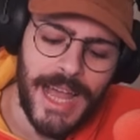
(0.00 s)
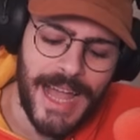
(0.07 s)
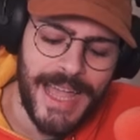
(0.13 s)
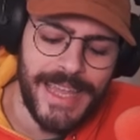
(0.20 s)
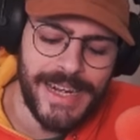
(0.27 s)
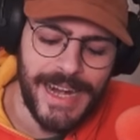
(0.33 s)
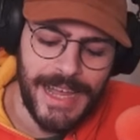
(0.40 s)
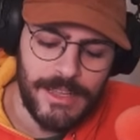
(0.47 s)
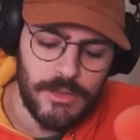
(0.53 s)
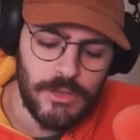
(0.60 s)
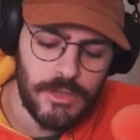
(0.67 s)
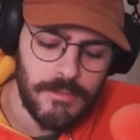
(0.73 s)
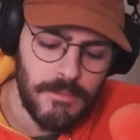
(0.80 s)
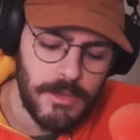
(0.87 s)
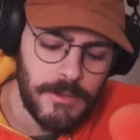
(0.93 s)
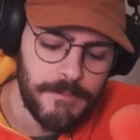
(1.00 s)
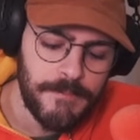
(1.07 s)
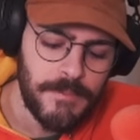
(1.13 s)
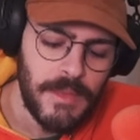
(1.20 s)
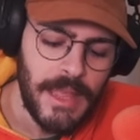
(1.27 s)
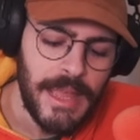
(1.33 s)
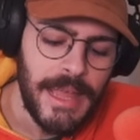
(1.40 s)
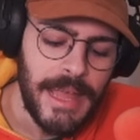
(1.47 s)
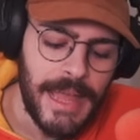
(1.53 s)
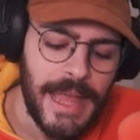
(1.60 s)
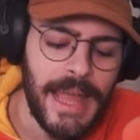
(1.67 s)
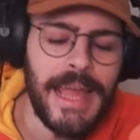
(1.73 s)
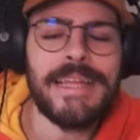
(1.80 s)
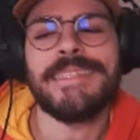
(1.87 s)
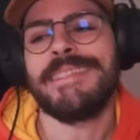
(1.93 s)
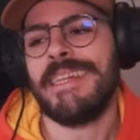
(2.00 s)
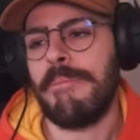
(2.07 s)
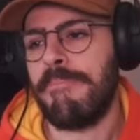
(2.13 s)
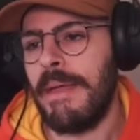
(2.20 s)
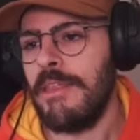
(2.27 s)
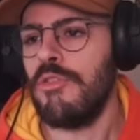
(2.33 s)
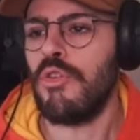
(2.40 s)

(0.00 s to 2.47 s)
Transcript: ai random e eh, sapendo